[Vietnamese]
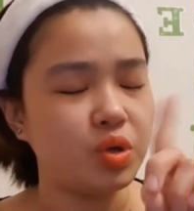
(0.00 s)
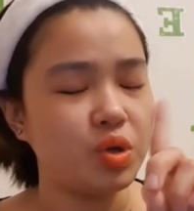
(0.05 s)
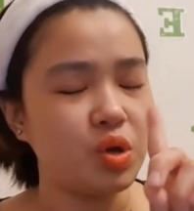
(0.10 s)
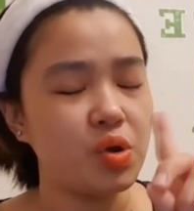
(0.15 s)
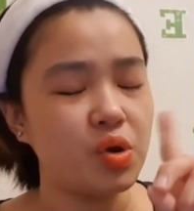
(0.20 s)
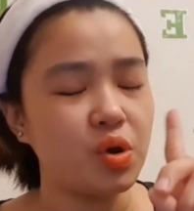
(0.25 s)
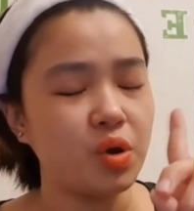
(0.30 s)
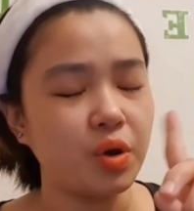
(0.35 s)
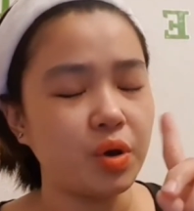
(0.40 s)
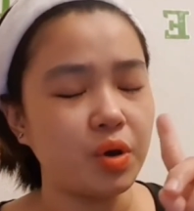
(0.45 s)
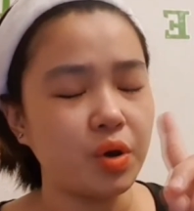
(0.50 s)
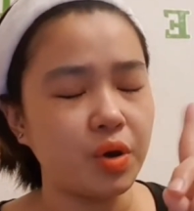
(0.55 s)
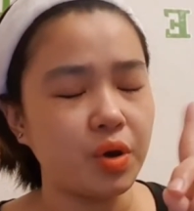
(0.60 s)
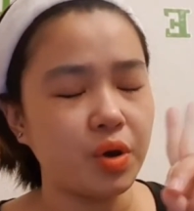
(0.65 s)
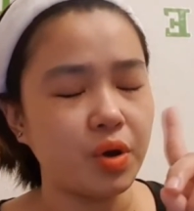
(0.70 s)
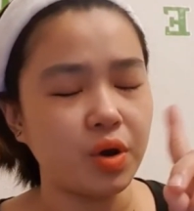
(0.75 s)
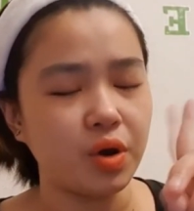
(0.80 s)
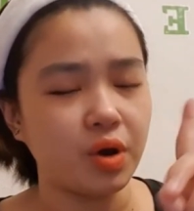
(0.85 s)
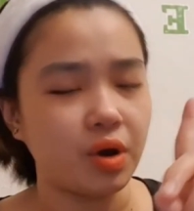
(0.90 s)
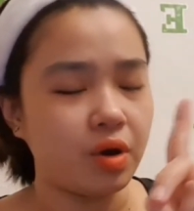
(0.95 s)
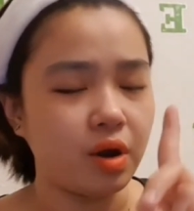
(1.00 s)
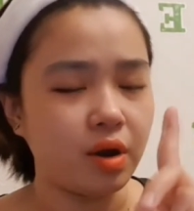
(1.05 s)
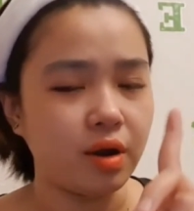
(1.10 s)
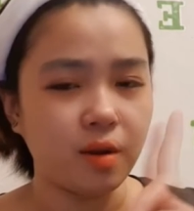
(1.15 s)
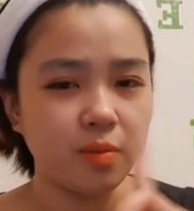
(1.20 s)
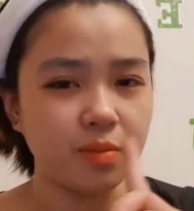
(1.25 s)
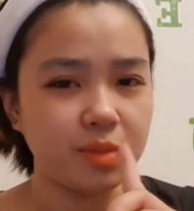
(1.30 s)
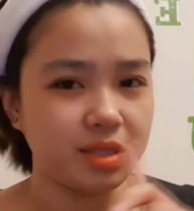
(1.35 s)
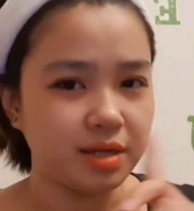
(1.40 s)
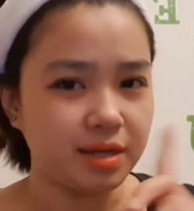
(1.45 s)
no no no no no no no
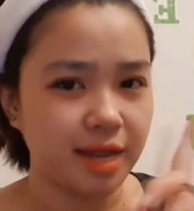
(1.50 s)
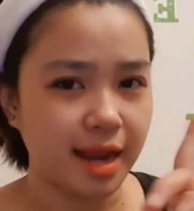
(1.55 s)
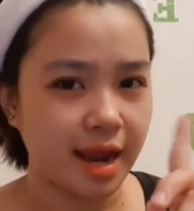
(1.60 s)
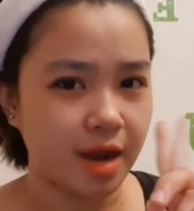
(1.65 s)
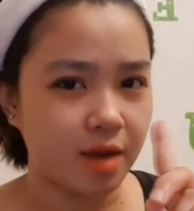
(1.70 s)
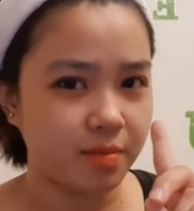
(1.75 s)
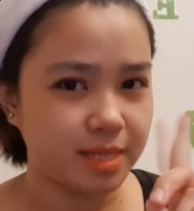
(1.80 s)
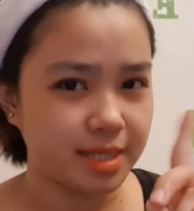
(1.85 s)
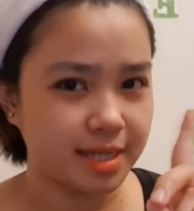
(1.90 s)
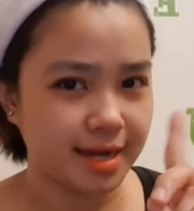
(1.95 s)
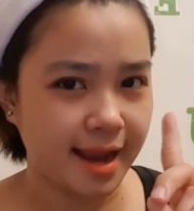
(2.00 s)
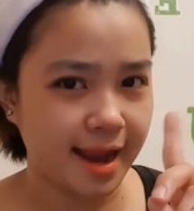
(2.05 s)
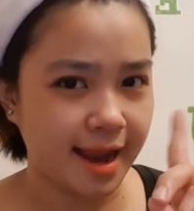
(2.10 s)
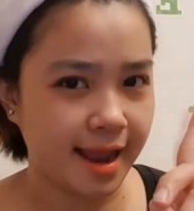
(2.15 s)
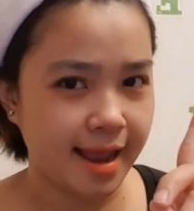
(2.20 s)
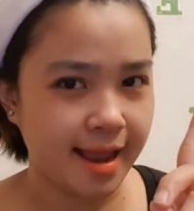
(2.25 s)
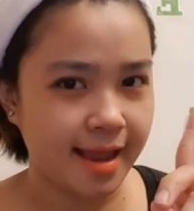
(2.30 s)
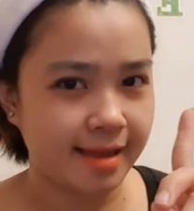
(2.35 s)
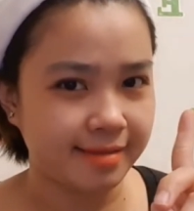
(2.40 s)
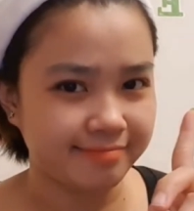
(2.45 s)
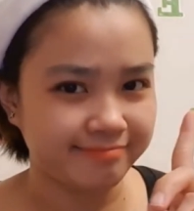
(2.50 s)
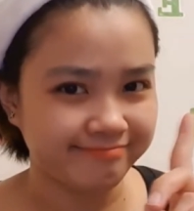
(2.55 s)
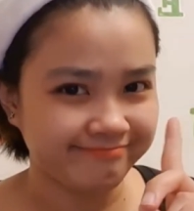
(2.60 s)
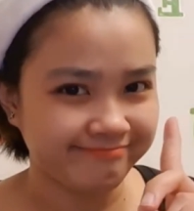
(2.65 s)
không bao giờ nha không bao giờ nha